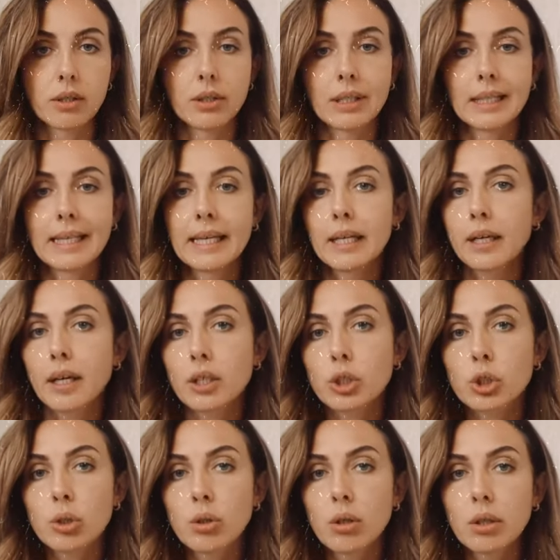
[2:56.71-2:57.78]
Не
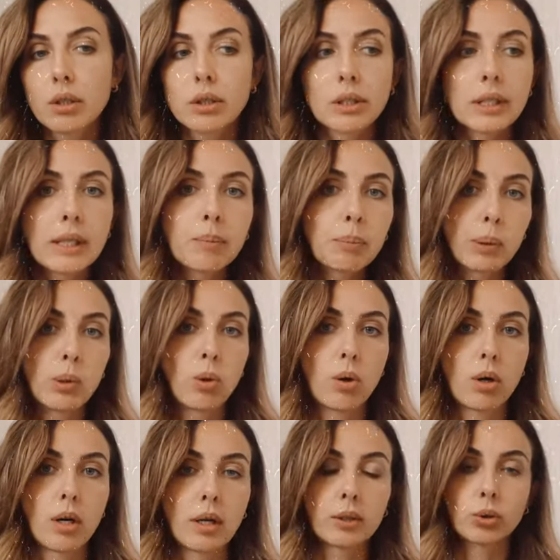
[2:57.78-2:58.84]
хорошо, не
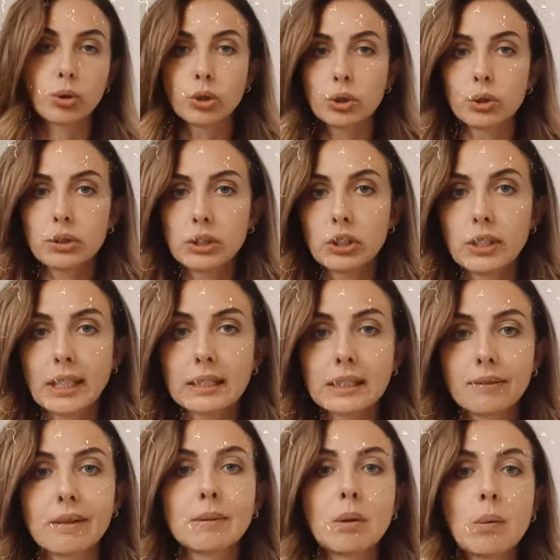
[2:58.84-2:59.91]
плохо. То, что
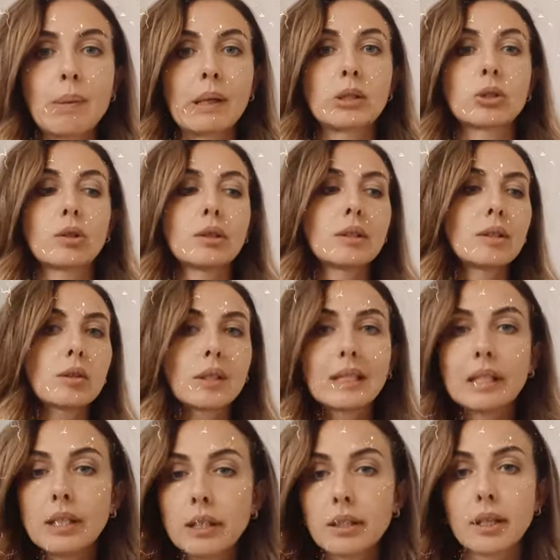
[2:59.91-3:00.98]
сейчас с вами происходит, это
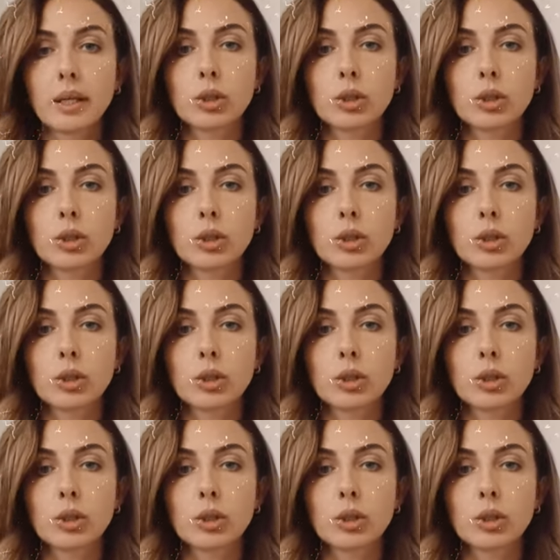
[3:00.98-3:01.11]
не